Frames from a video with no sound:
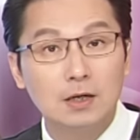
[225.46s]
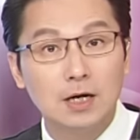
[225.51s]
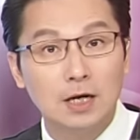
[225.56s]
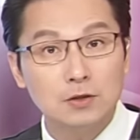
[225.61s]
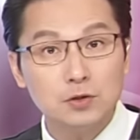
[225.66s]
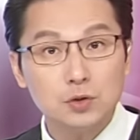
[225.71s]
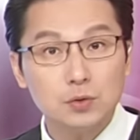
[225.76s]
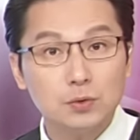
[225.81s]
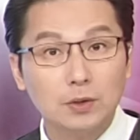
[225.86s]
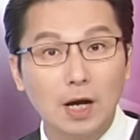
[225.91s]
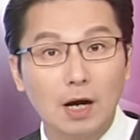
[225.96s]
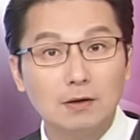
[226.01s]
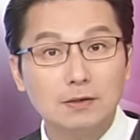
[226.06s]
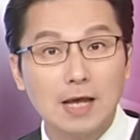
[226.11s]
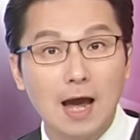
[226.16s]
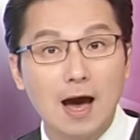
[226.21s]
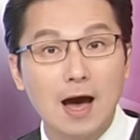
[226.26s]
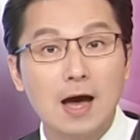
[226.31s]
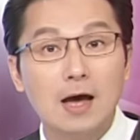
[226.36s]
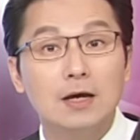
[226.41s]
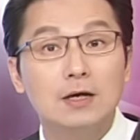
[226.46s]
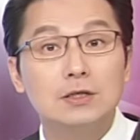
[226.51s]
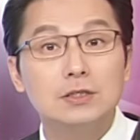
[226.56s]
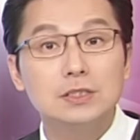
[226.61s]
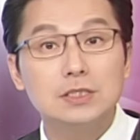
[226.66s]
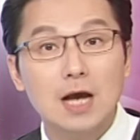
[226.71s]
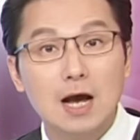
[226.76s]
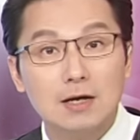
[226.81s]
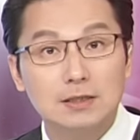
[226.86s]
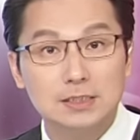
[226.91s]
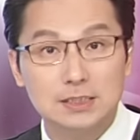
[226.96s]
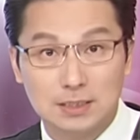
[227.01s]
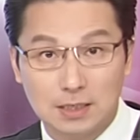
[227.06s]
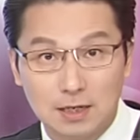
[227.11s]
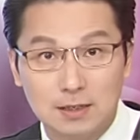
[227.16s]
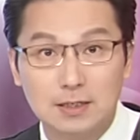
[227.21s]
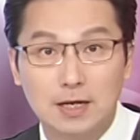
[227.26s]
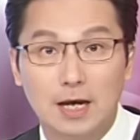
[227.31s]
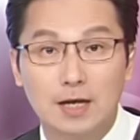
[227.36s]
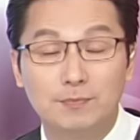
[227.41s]
人数高达上
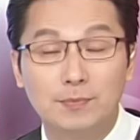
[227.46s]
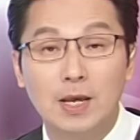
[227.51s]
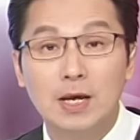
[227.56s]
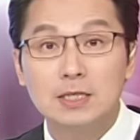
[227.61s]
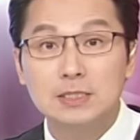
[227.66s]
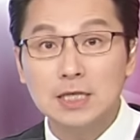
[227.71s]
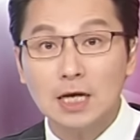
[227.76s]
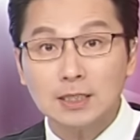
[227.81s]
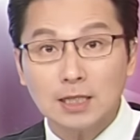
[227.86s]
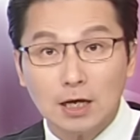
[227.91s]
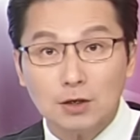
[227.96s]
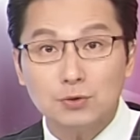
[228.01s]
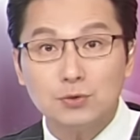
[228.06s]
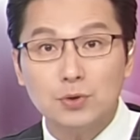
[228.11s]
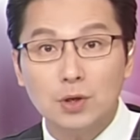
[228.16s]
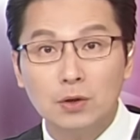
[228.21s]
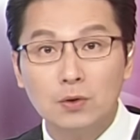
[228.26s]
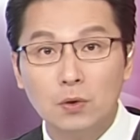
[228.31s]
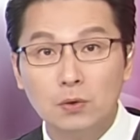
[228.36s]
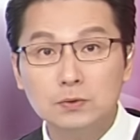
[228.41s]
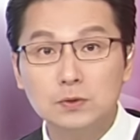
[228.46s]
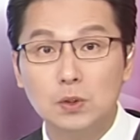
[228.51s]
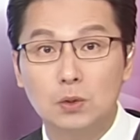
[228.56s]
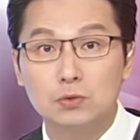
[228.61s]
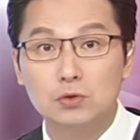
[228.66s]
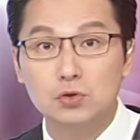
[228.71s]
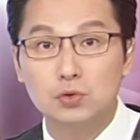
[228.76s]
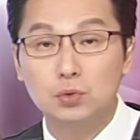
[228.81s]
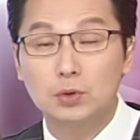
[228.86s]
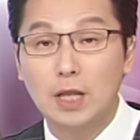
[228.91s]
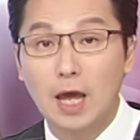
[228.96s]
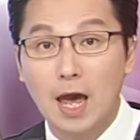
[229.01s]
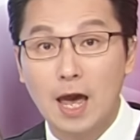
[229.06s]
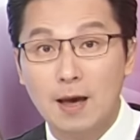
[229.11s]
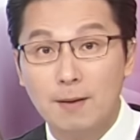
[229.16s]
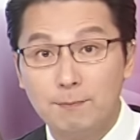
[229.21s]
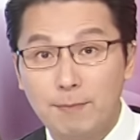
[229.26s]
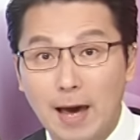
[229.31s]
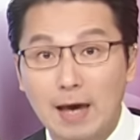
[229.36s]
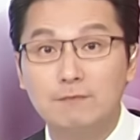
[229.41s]
千人，相当于员工总数的
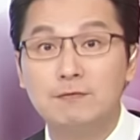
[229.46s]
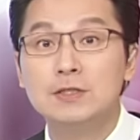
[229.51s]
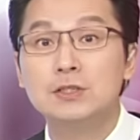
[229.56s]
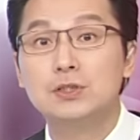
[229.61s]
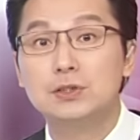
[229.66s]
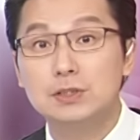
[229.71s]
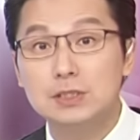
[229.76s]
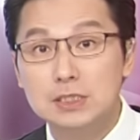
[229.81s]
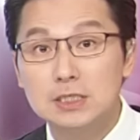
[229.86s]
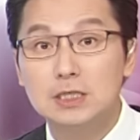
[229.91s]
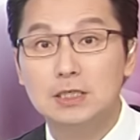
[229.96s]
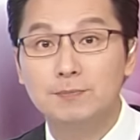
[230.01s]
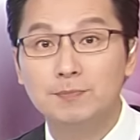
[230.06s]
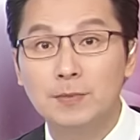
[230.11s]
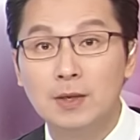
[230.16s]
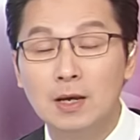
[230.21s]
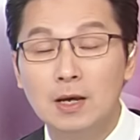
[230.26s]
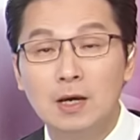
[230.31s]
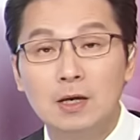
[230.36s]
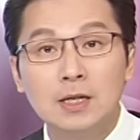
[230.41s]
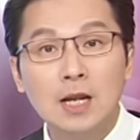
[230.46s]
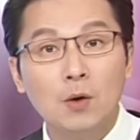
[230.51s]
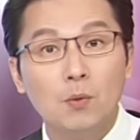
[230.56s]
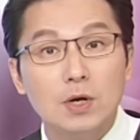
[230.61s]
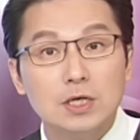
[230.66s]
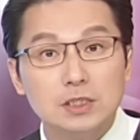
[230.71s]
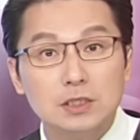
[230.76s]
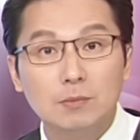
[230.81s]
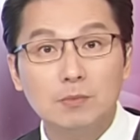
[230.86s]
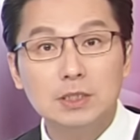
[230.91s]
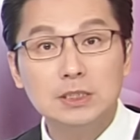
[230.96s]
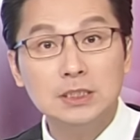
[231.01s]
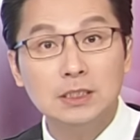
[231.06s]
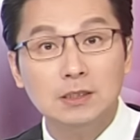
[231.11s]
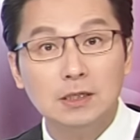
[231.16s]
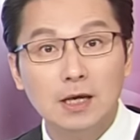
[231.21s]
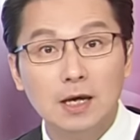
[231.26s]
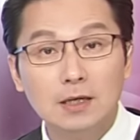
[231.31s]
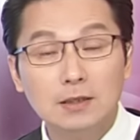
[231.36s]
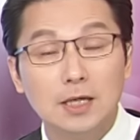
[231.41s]
百分之四。那为什么
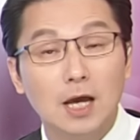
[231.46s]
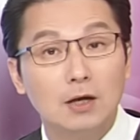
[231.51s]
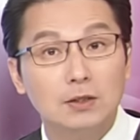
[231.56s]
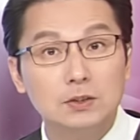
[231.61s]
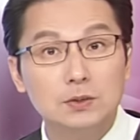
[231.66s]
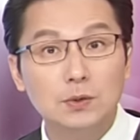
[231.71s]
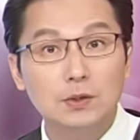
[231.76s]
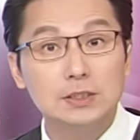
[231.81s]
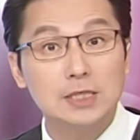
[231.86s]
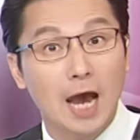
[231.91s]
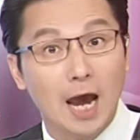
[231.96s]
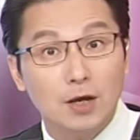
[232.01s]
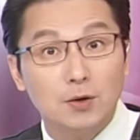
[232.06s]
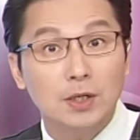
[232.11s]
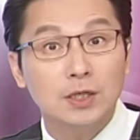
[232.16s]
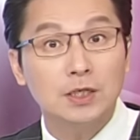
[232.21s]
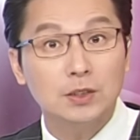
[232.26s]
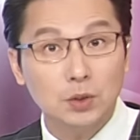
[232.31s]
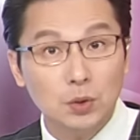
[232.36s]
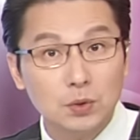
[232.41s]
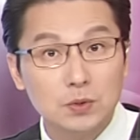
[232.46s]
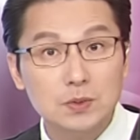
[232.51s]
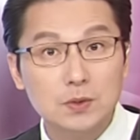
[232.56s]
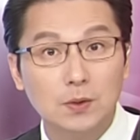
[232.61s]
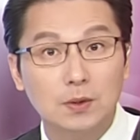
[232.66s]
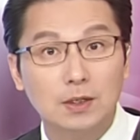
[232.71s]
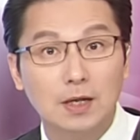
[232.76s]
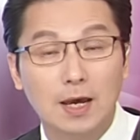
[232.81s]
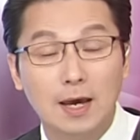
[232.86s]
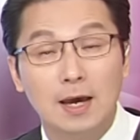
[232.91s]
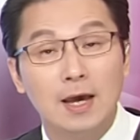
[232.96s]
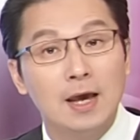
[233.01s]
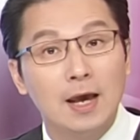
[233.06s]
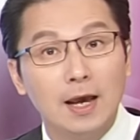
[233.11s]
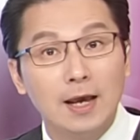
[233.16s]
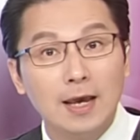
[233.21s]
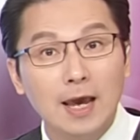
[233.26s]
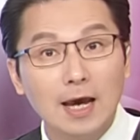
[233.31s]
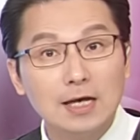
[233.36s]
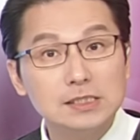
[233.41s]
今天要做裁员的动作
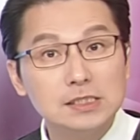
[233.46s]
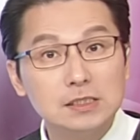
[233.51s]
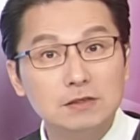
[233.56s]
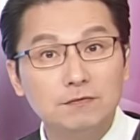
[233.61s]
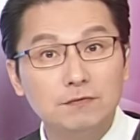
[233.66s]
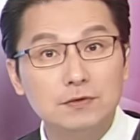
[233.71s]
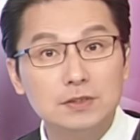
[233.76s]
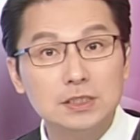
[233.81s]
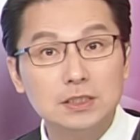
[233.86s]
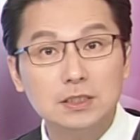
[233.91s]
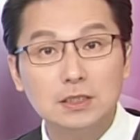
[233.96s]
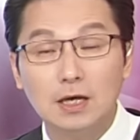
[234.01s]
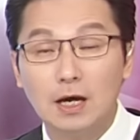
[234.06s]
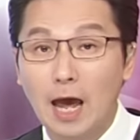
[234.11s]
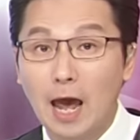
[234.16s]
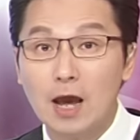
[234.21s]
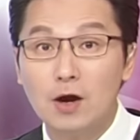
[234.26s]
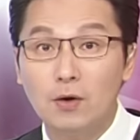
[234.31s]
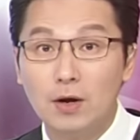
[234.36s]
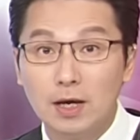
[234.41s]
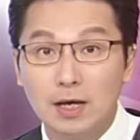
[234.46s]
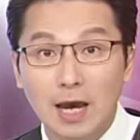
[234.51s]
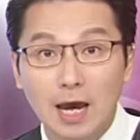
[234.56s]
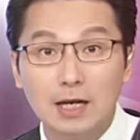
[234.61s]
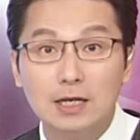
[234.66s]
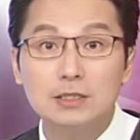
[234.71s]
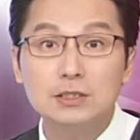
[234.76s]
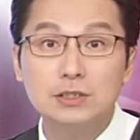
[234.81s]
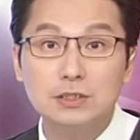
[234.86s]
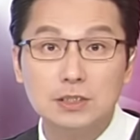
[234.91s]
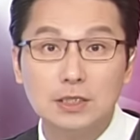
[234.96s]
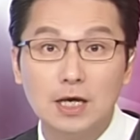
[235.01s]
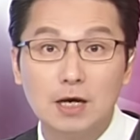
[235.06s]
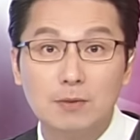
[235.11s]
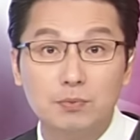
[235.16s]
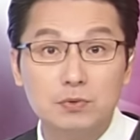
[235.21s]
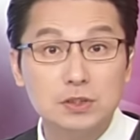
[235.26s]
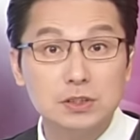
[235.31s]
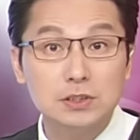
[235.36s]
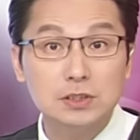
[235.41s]
呢？AI 伺服器还有 AI 的事业
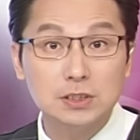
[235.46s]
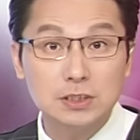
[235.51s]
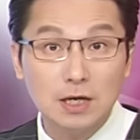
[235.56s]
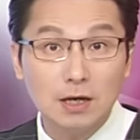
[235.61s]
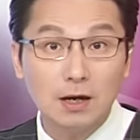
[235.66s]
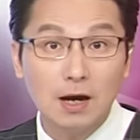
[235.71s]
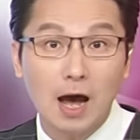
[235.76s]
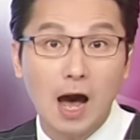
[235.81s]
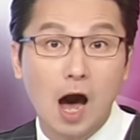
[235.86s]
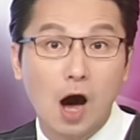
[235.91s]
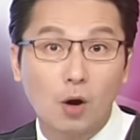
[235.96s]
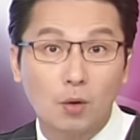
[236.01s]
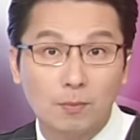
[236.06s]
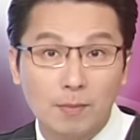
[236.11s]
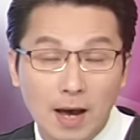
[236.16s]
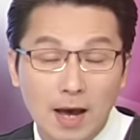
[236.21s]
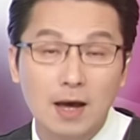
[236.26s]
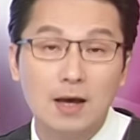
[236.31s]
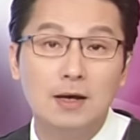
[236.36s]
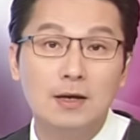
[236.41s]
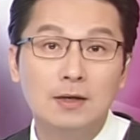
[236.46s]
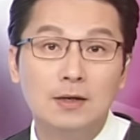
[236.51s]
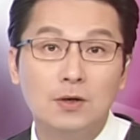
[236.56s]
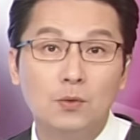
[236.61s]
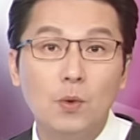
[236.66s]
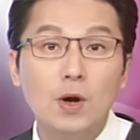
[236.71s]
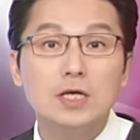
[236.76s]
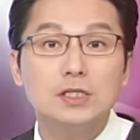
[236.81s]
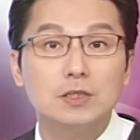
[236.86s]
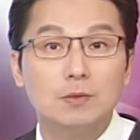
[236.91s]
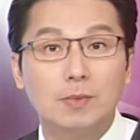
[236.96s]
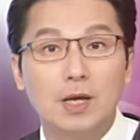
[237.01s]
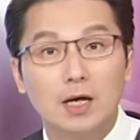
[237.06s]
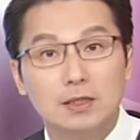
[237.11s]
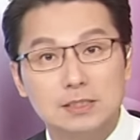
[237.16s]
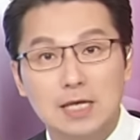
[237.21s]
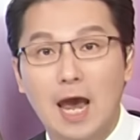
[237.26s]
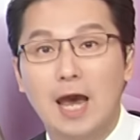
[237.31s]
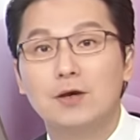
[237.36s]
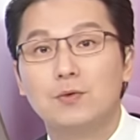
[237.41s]
不是正好吗？为什么要
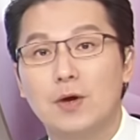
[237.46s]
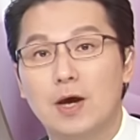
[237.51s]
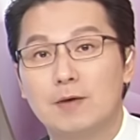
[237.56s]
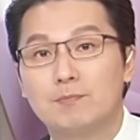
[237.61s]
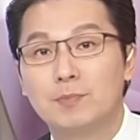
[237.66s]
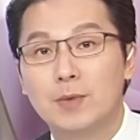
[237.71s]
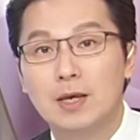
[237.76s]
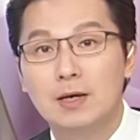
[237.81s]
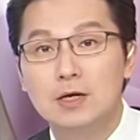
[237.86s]
裁员？